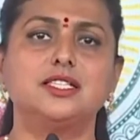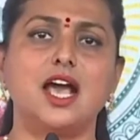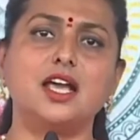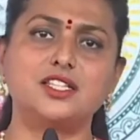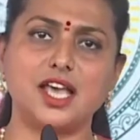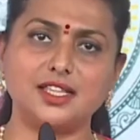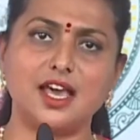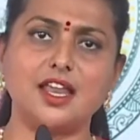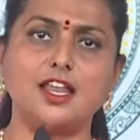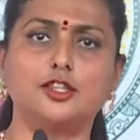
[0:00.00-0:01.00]

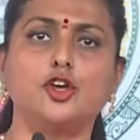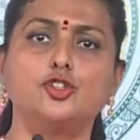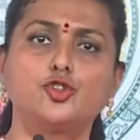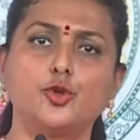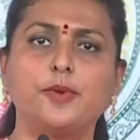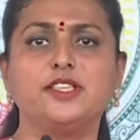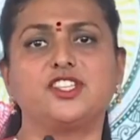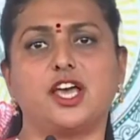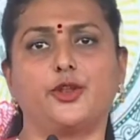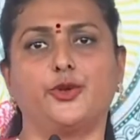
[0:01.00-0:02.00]
సాక్ష్యాధారాలతో
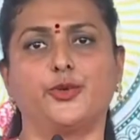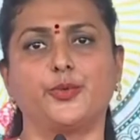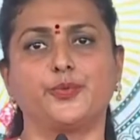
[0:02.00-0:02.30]
చూపించారు